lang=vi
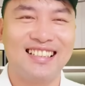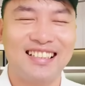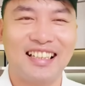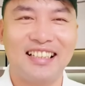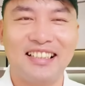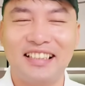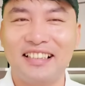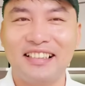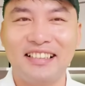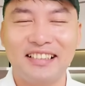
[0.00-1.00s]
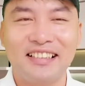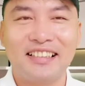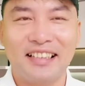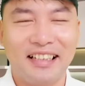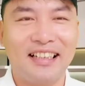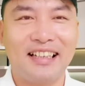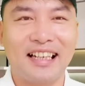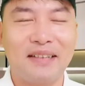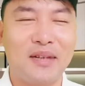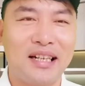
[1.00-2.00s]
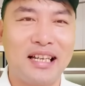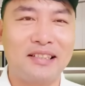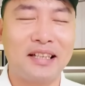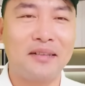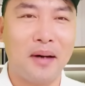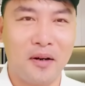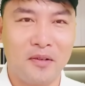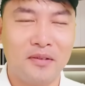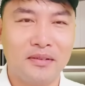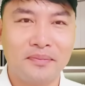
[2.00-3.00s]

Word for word: trời ơi đó là cái vấn đề sơ bộ